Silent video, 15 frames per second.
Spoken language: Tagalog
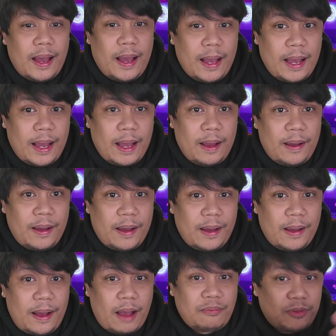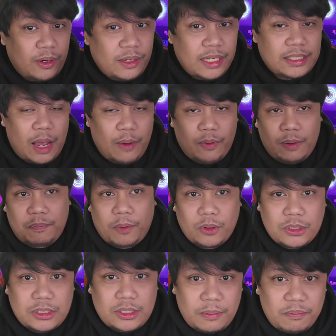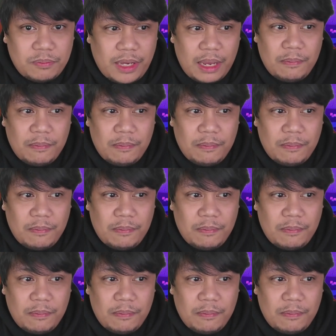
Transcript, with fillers: Uh, after this, I will post some